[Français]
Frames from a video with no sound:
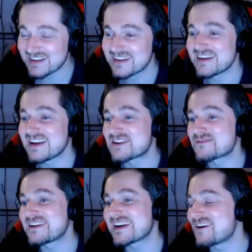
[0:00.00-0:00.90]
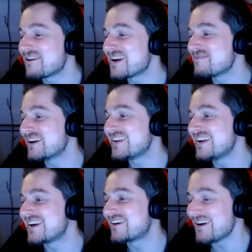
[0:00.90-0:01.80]
C'est quand le prochain live
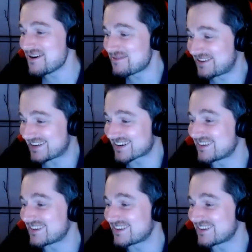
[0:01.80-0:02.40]
Lego Bah,